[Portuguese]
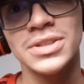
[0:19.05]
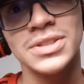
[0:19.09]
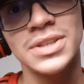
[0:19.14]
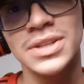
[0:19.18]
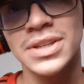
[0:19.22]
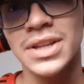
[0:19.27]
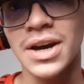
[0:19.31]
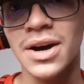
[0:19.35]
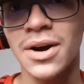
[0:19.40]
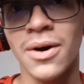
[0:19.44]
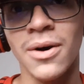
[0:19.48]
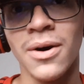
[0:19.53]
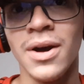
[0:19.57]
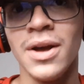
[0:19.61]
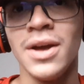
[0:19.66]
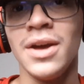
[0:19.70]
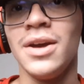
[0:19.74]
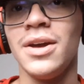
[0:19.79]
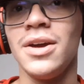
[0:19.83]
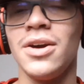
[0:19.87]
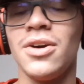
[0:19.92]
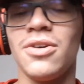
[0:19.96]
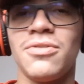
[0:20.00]
se não,
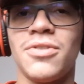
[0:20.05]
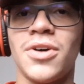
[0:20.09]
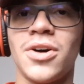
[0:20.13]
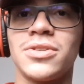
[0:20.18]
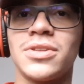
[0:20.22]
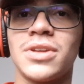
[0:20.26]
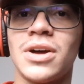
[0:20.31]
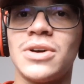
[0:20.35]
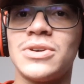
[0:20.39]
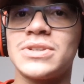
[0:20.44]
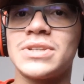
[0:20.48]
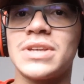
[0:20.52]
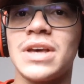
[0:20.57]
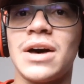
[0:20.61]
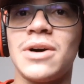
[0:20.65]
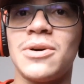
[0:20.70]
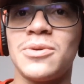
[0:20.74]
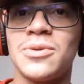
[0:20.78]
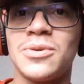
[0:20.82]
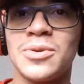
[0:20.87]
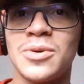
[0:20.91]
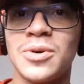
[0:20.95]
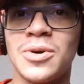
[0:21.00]
eu volto a usar
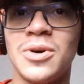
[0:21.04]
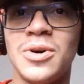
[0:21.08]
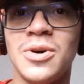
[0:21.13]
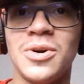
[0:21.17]
o,